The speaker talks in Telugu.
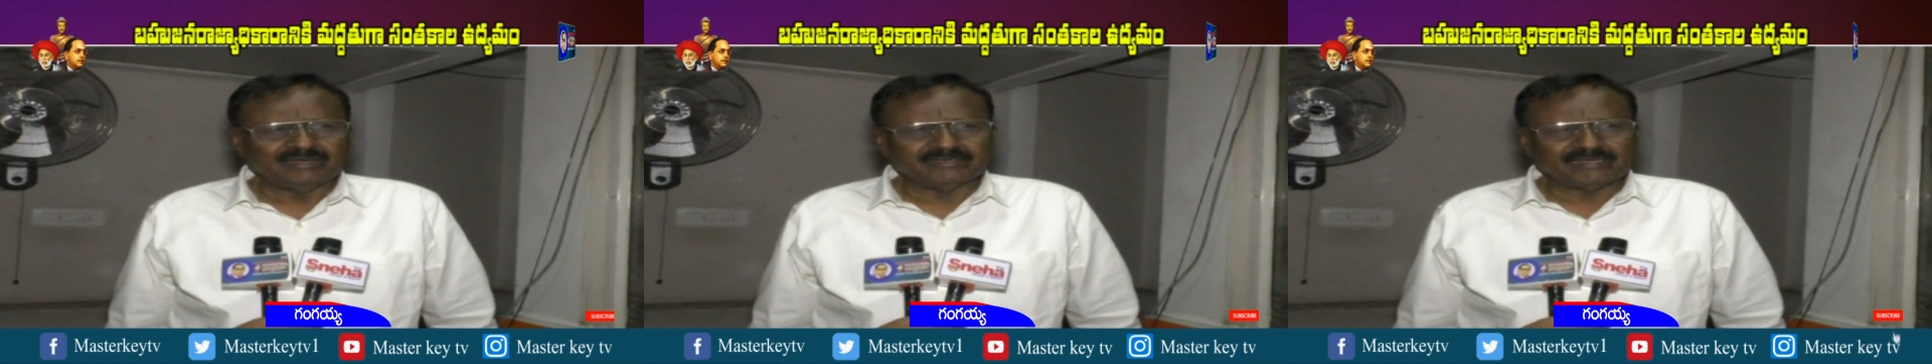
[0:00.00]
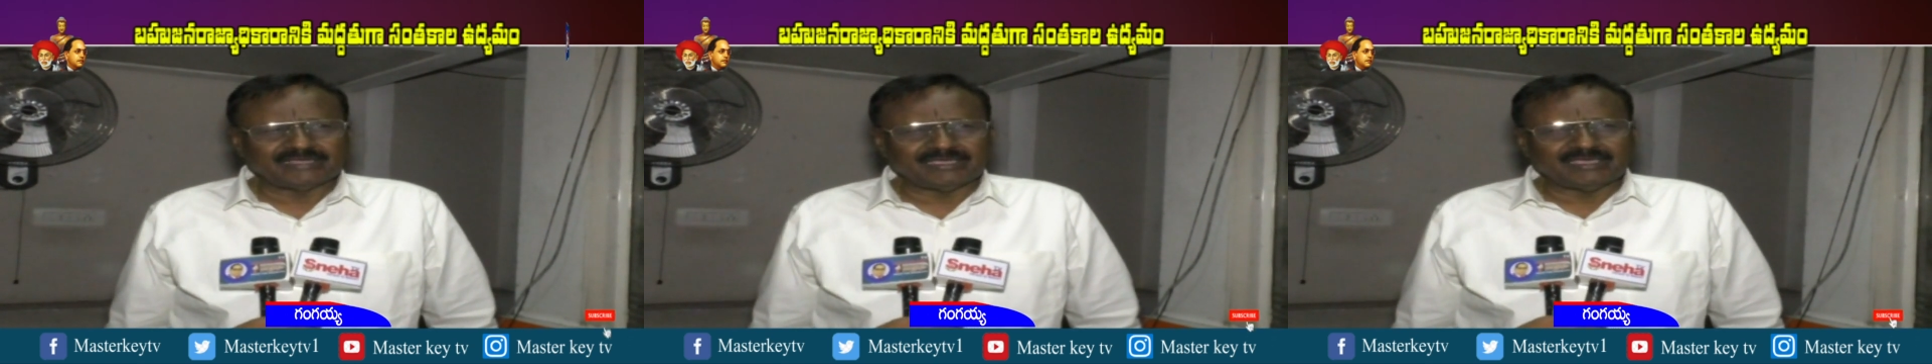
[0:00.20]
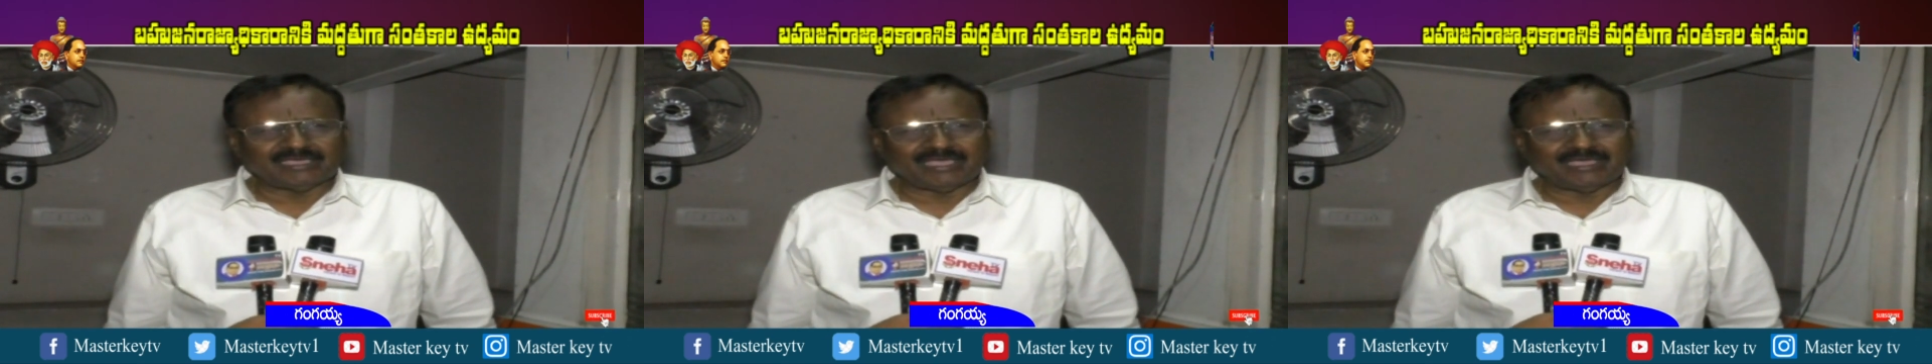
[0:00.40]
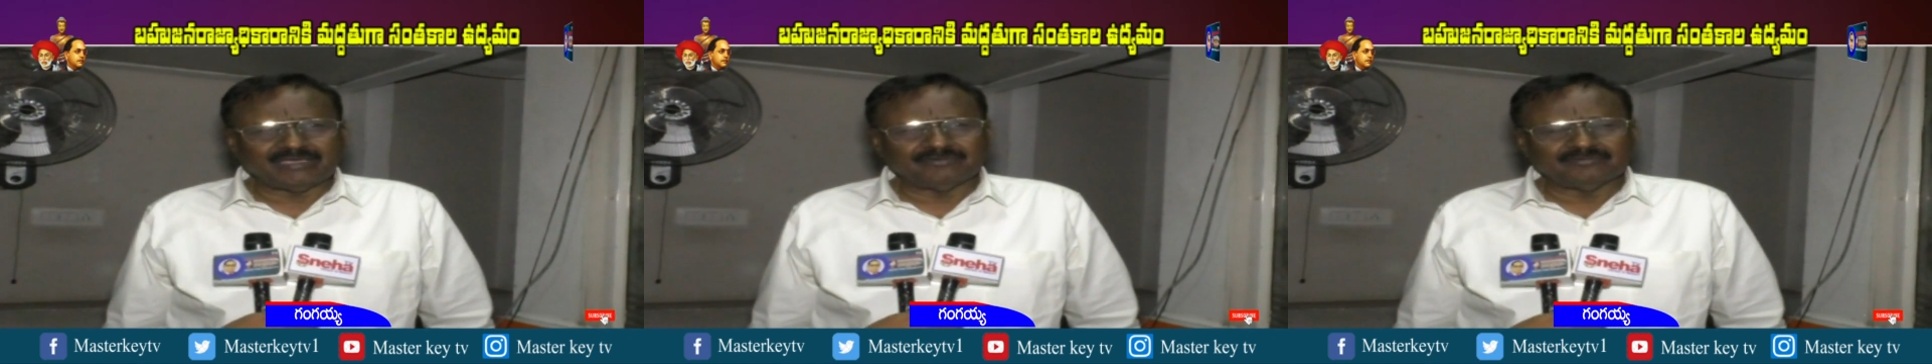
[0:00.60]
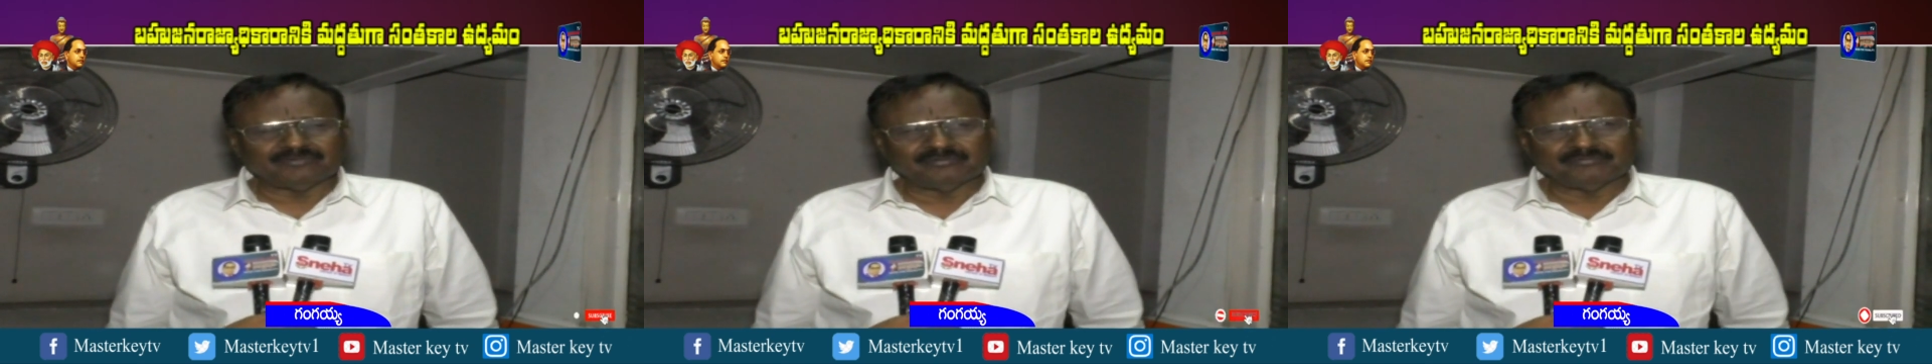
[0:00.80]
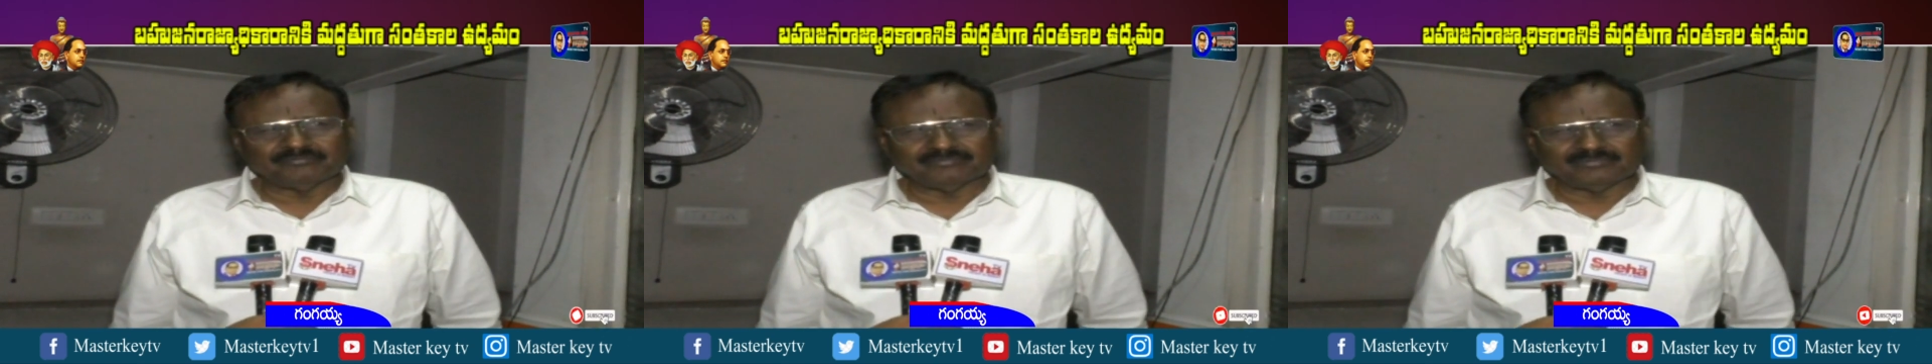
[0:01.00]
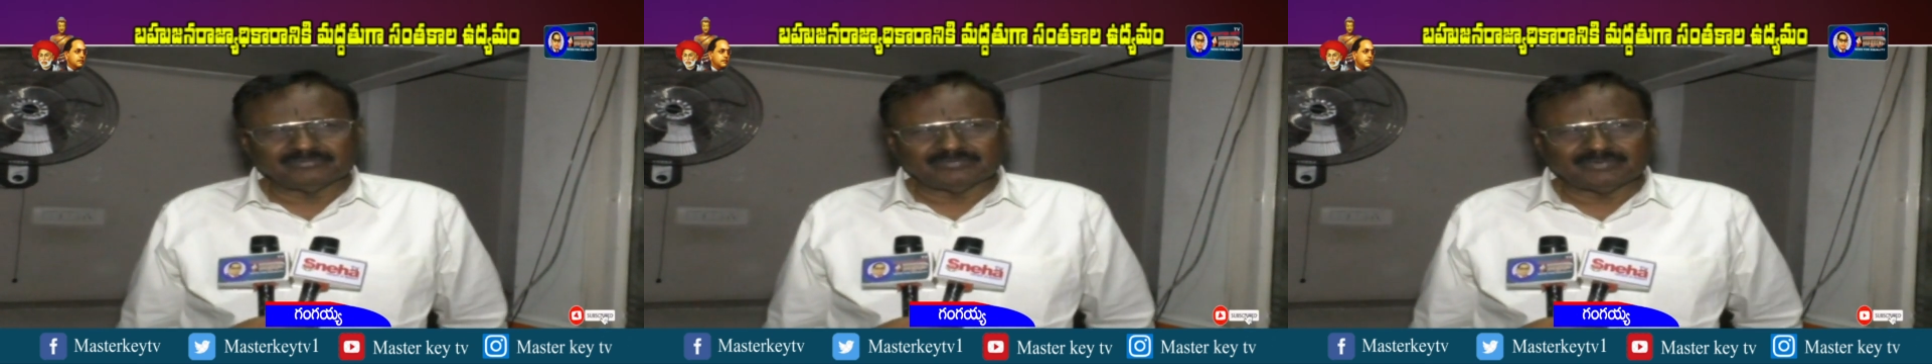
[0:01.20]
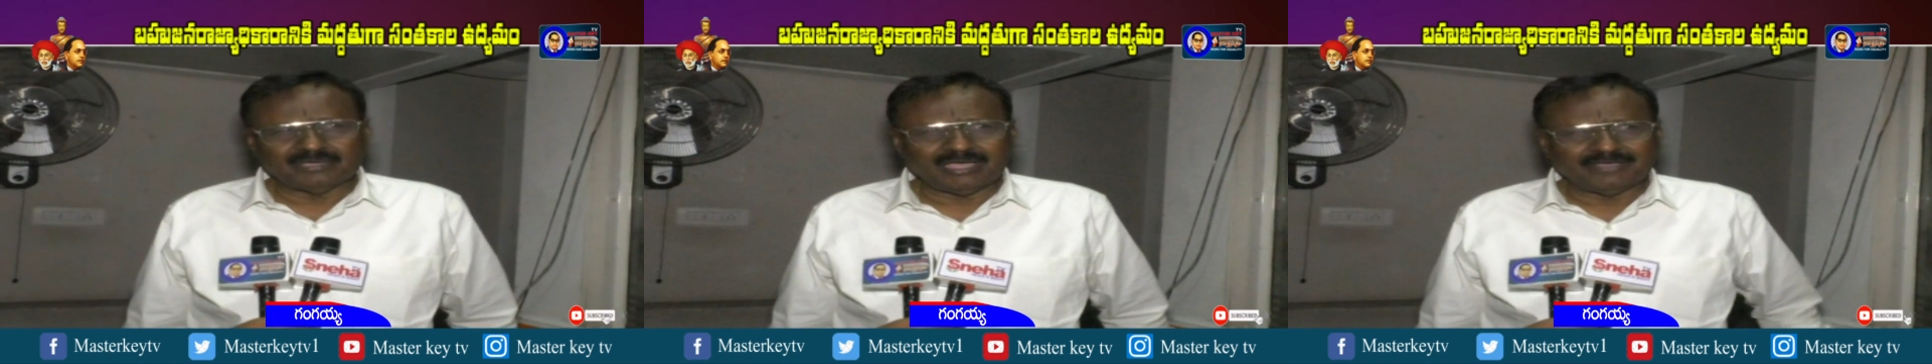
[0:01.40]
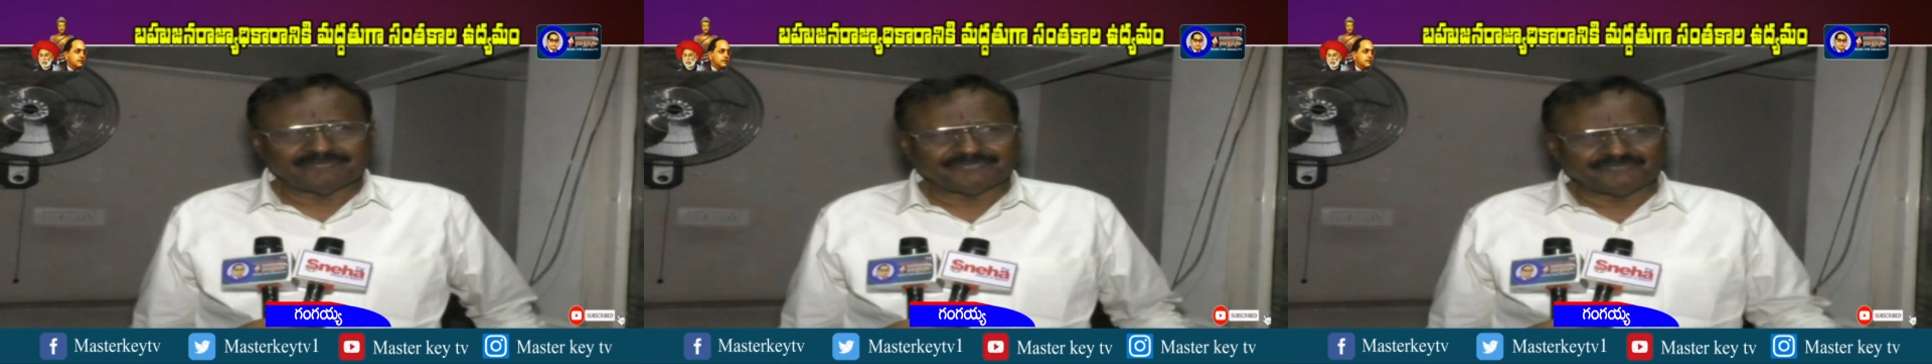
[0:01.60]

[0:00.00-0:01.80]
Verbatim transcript: అంటే ఆ ఆ